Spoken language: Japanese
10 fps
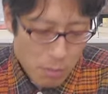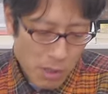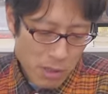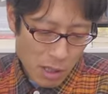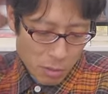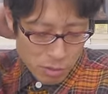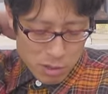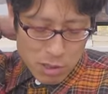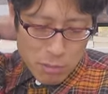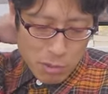まあ社労
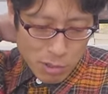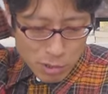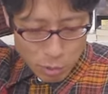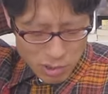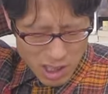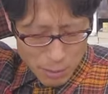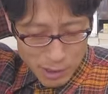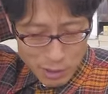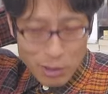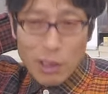士事務所でそのざ
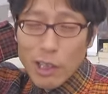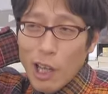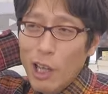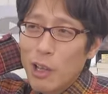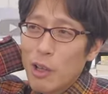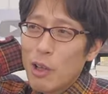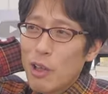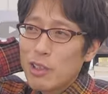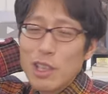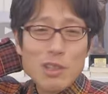まですからね。
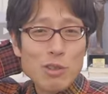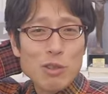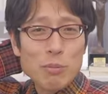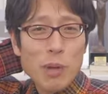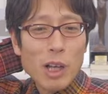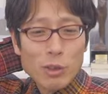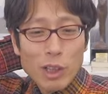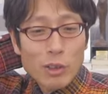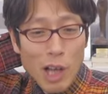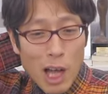前職パート
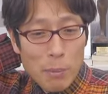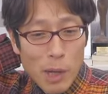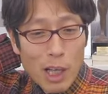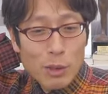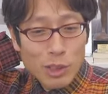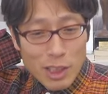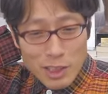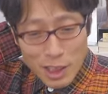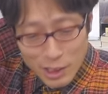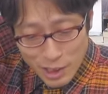だと、ああパートで
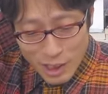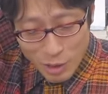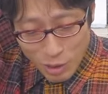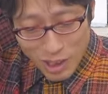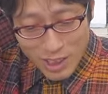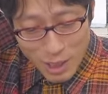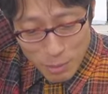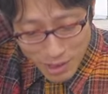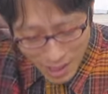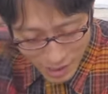すだったらこれで
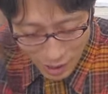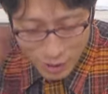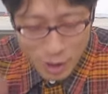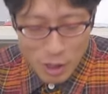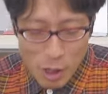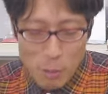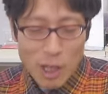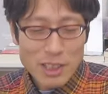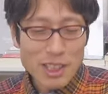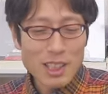みたいな、もう
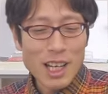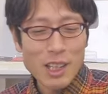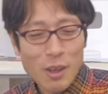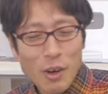完全に